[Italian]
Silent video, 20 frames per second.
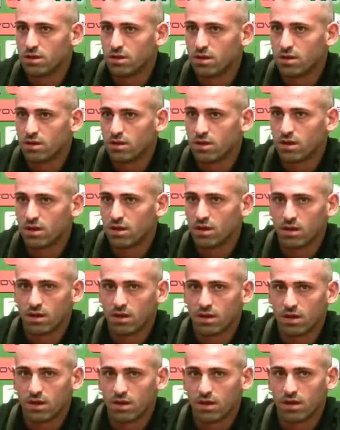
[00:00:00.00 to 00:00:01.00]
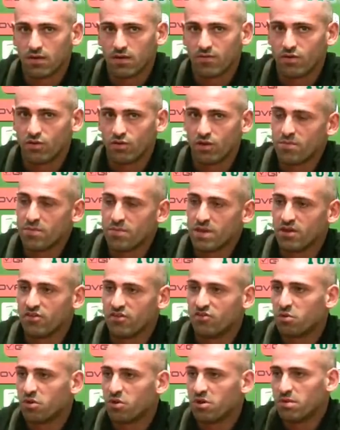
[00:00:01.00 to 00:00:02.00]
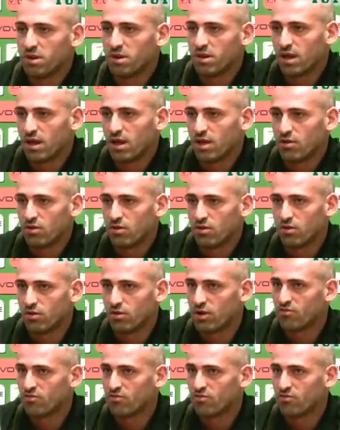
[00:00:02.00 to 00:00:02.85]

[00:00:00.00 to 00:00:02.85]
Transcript: anche avendo la mia disponibilità io non